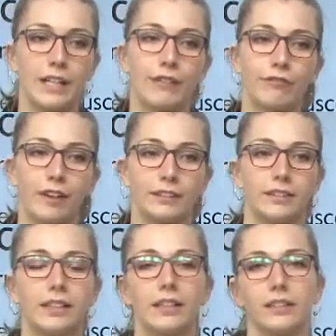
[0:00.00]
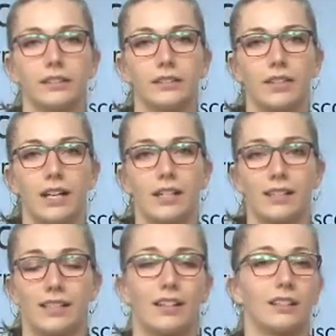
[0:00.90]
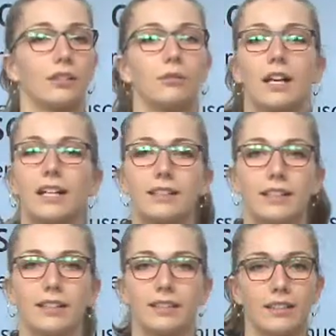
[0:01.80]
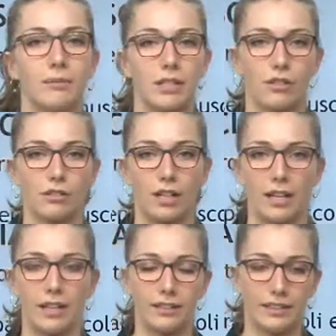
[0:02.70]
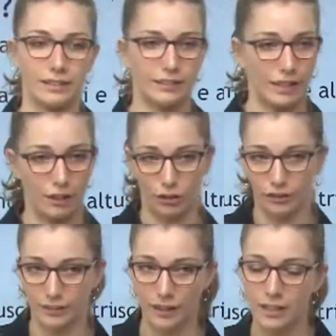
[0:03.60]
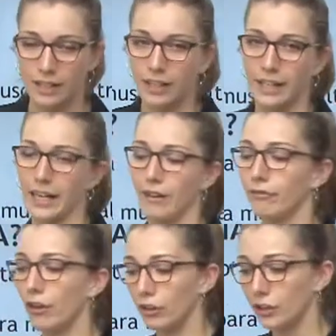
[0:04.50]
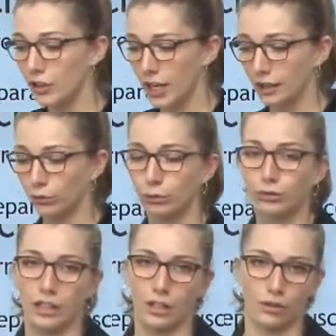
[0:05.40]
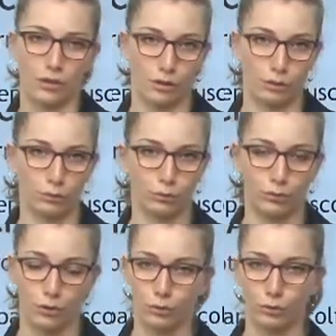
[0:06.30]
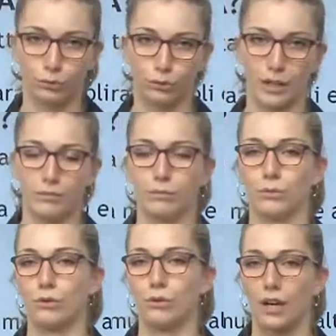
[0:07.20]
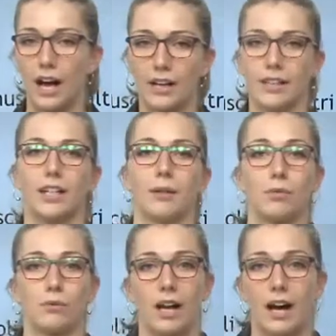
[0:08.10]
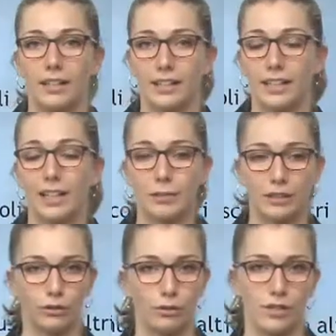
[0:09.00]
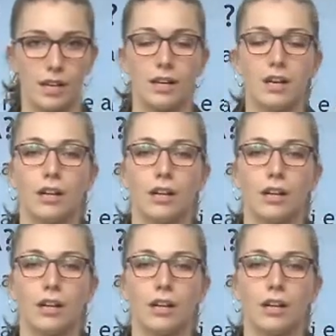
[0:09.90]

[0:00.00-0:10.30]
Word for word: Infatti eh, eh si tratta di una rete tridimensionale ininterrotta che avvolge tutte le nostre strutture muscolari, capsulari, legamentose.